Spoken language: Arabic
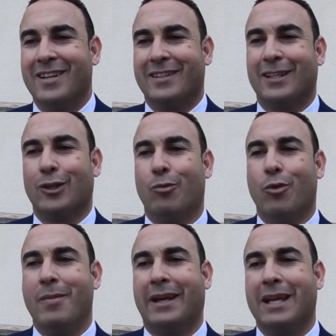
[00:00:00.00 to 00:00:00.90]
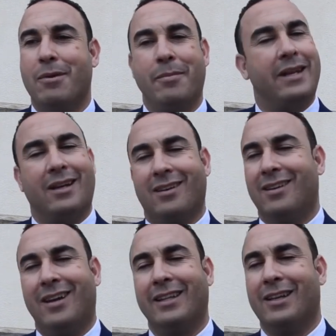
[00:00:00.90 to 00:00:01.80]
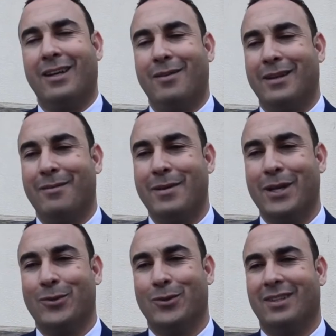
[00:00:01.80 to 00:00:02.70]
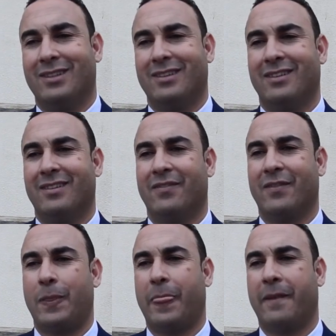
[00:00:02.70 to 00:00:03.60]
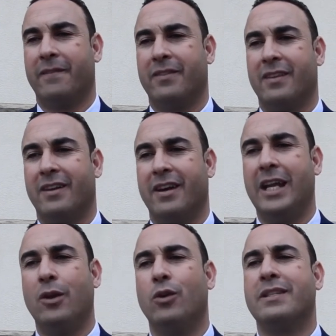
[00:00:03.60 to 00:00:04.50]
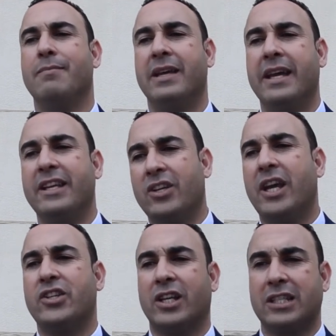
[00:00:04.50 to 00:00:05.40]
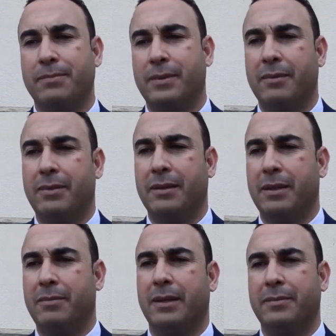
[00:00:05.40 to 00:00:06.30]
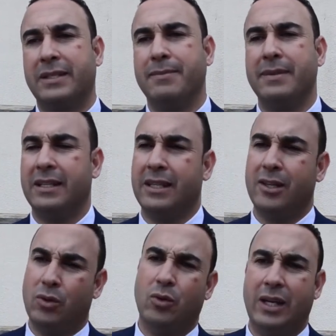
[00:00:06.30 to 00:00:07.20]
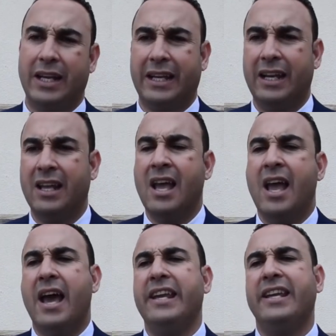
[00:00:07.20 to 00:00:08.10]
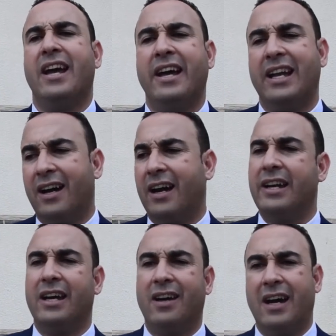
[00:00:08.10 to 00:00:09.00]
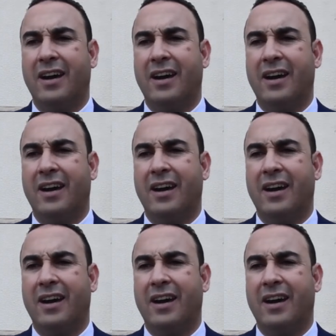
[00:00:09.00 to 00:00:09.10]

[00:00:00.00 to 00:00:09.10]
تطلبه المحكمه منا هذا هذا ما يكون انا لا اسمي اي اي شخص بالتسميه ديالو ولكن اي انا انا